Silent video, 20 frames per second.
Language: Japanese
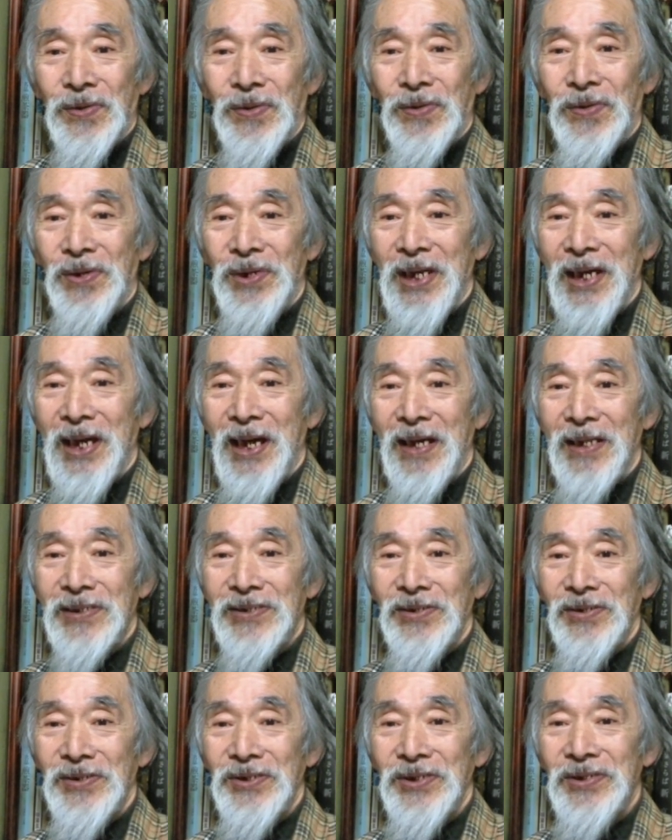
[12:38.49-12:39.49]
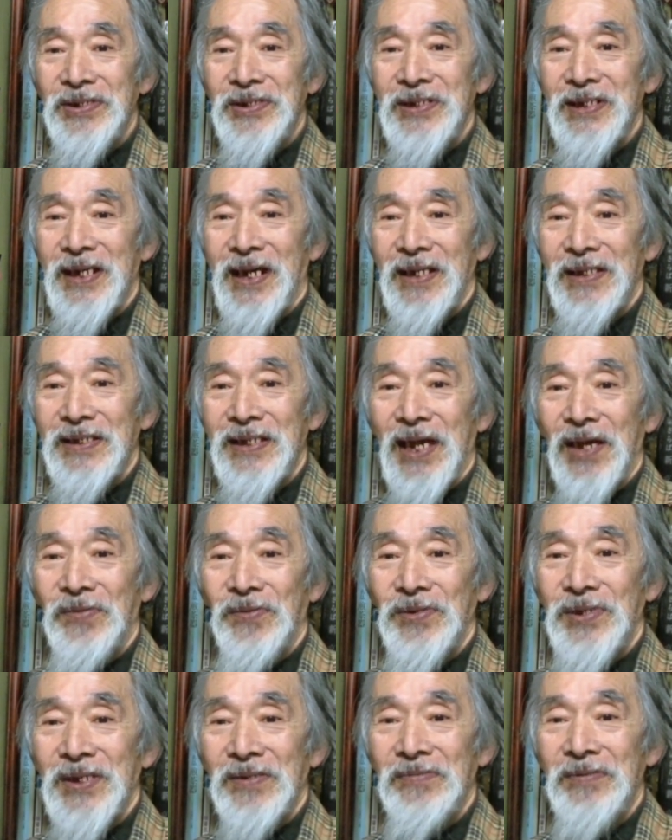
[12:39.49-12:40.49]
これがその義経が逃げ
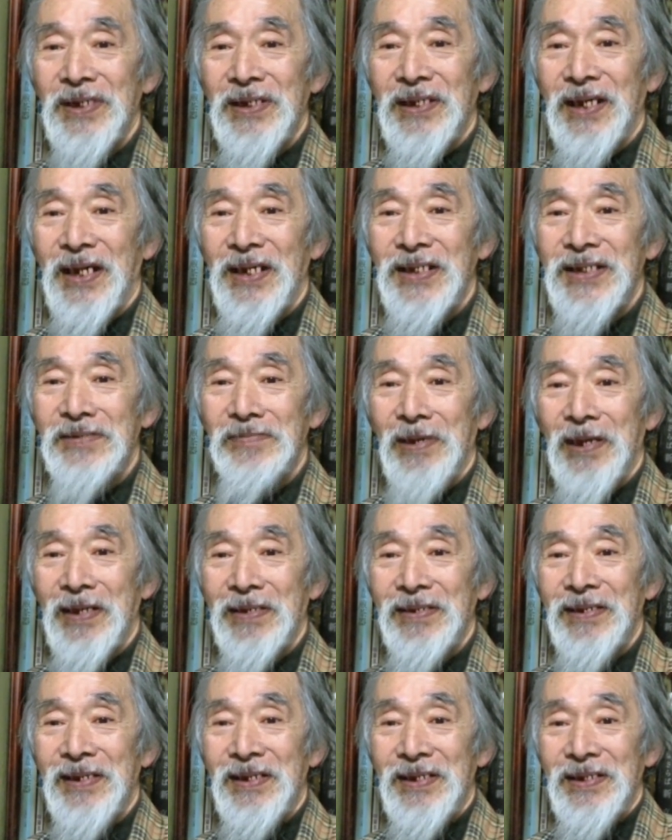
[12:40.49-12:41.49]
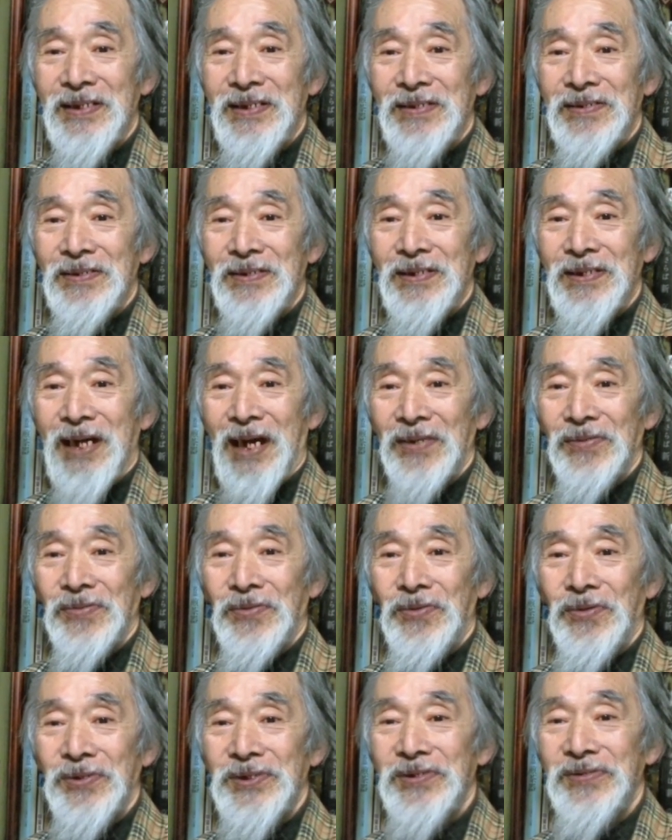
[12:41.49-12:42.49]
込んでくれたら一番
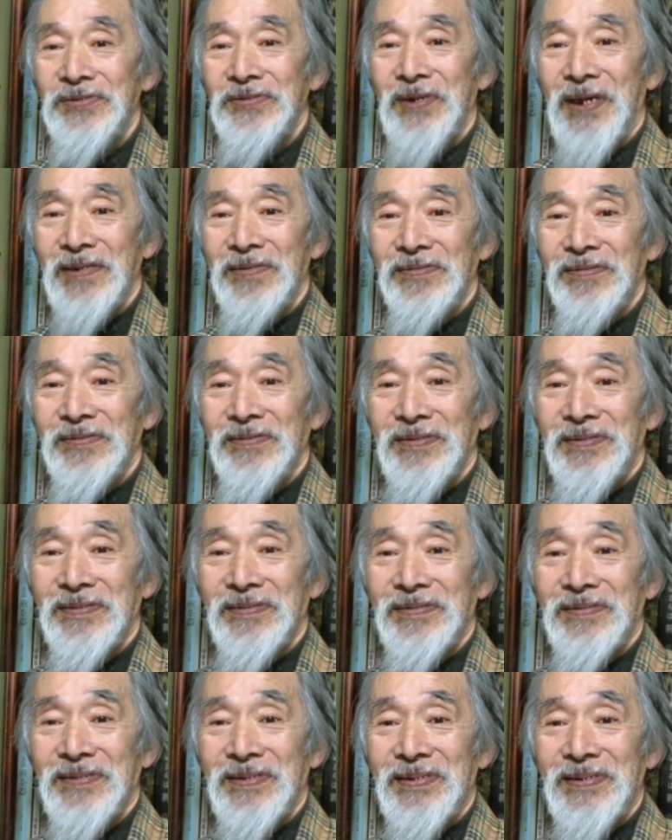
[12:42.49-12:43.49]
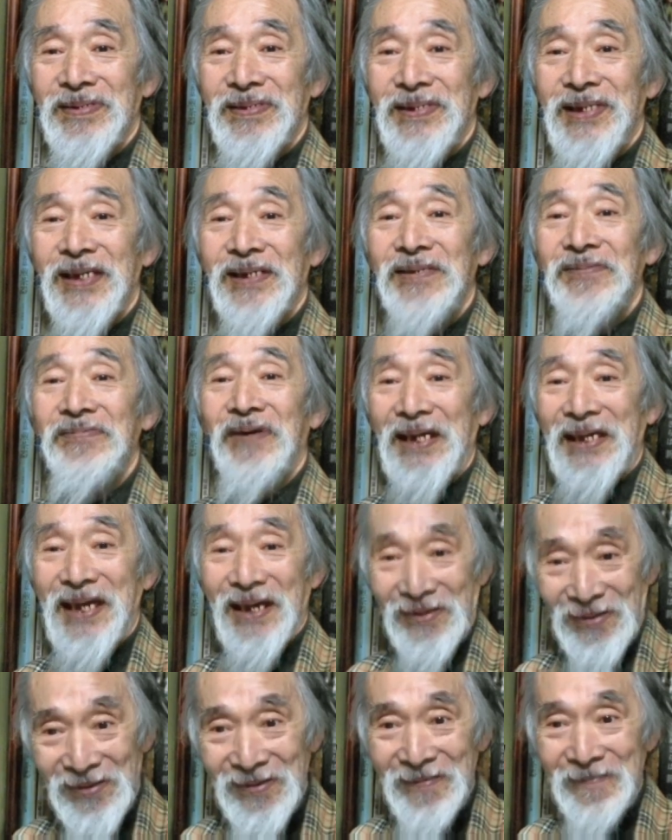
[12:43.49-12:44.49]
口実ができるわけ
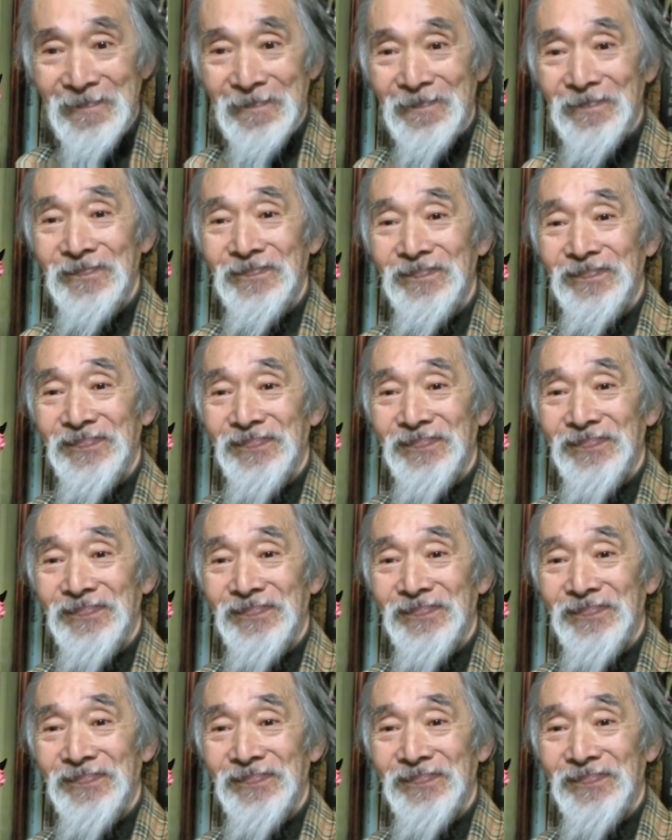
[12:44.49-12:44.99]
よ。できますね、間違い